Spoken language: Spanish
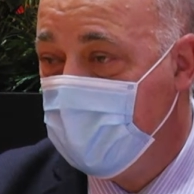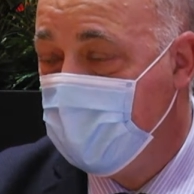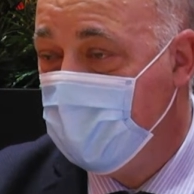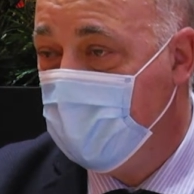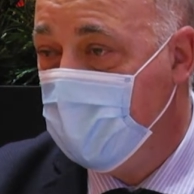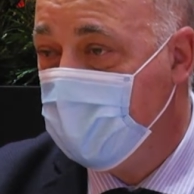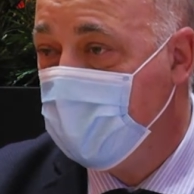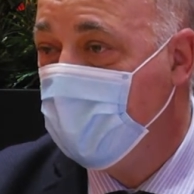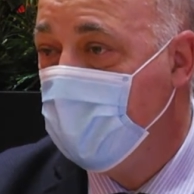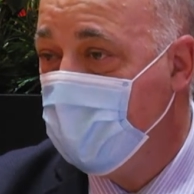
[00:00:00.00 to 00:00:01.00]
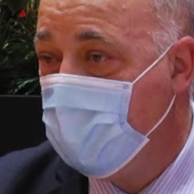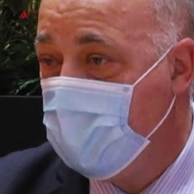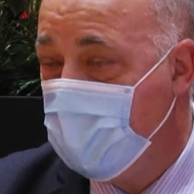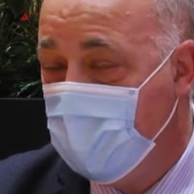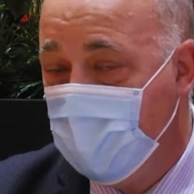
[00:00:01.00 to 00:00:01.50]
recibir esa ayuda a
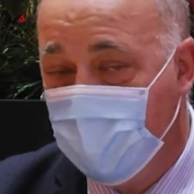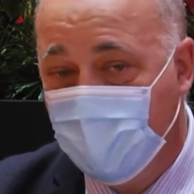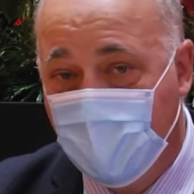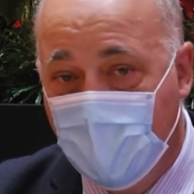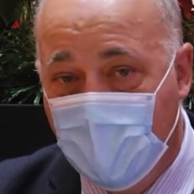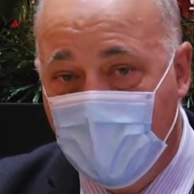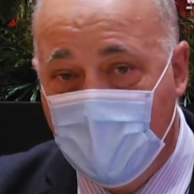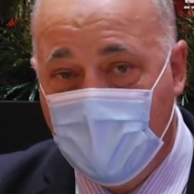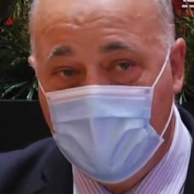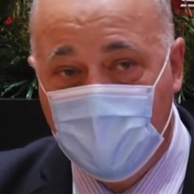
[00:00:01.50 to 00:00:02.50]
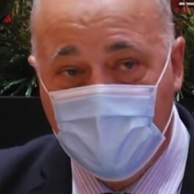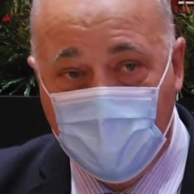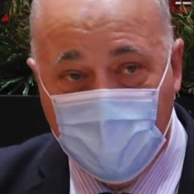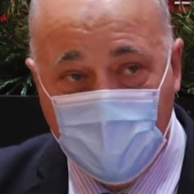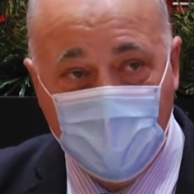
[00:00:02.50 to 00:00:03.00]
domicilio en
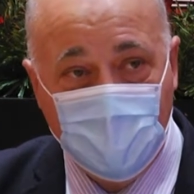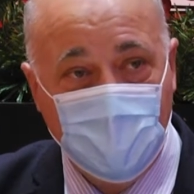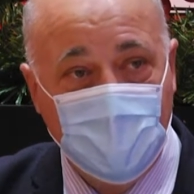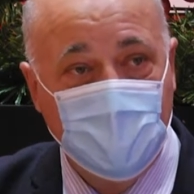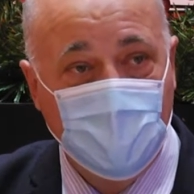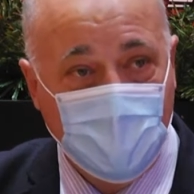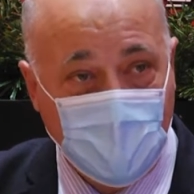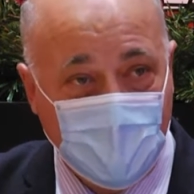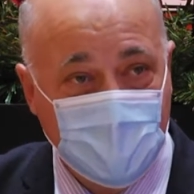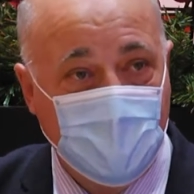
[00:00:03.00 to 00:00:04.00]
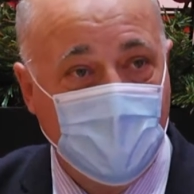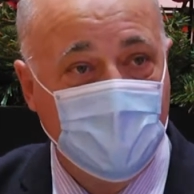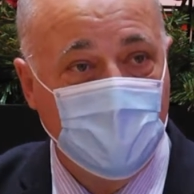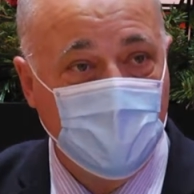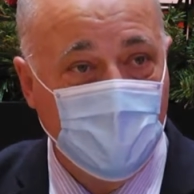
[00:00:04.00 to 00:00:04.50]
tu pueblo, en tu
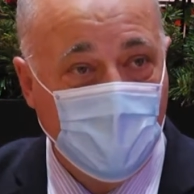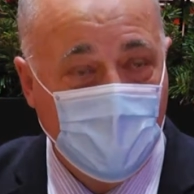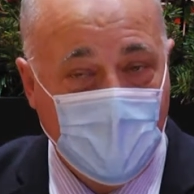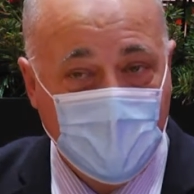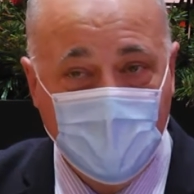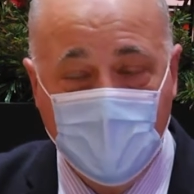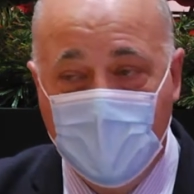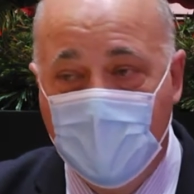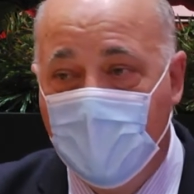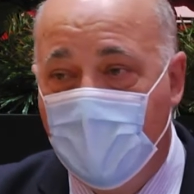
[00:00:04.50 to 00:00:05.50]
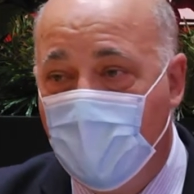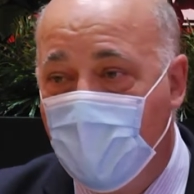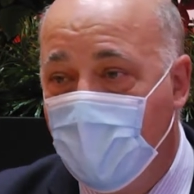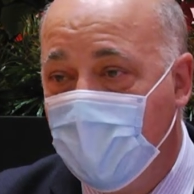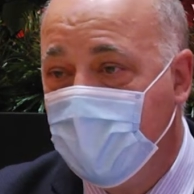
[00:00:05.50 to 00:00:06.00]
casa, en tu hogar,
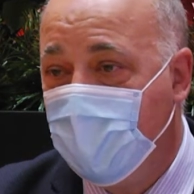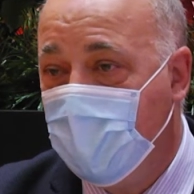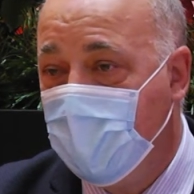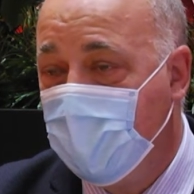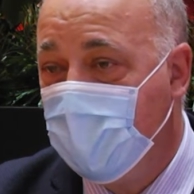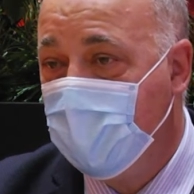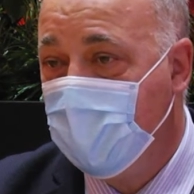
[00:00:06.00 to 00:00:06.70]
lo cual también